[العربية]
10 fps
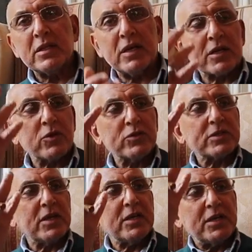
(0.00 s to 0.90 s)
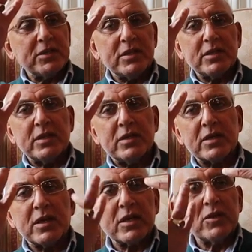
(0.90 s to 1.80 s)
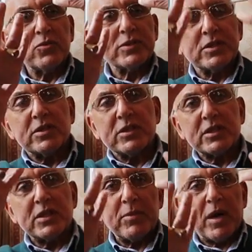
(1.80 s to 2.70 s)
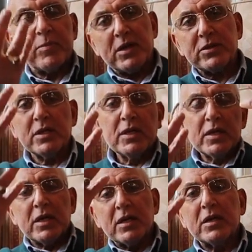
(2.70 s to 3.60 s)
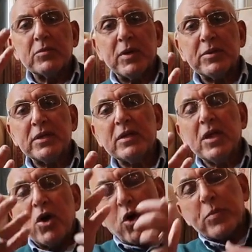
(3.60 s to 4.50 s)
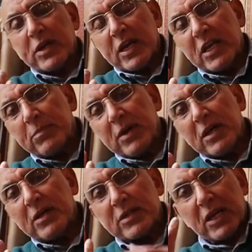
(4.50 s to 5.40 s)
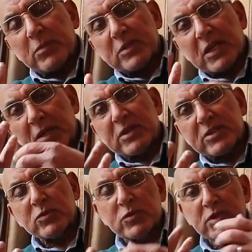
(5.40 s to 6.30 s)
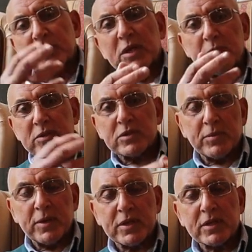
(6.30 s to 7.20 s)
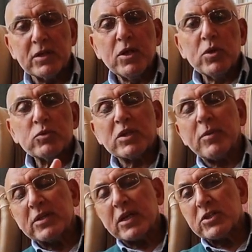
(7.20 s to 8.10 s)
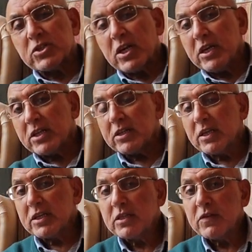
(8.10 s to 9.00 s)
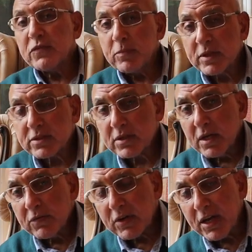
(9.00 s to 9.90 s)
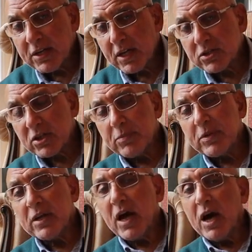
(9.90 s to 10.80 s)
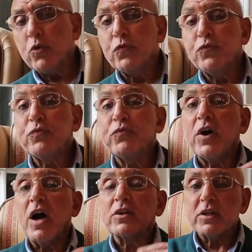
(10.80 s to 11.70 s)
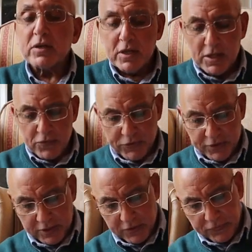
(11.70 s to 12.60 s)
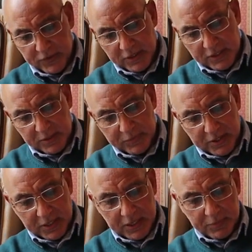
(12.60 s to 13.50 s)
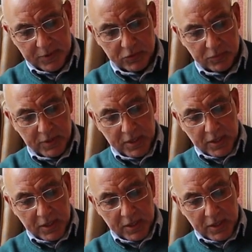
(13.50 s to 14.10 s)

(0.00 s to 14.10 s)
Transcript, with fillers: الاراجوز ده يعني راجل وست كده مع بعض وبعدين ايه هو بيتكلم بقى الراجل بيتخانق مع الست والست بتتخانق مع مع الراجل وطبعا ده كان شائع جدا جدا في مصر في الاحياء الشعبيه او في اكتر في الريف اللي احنا بنتكلم عنه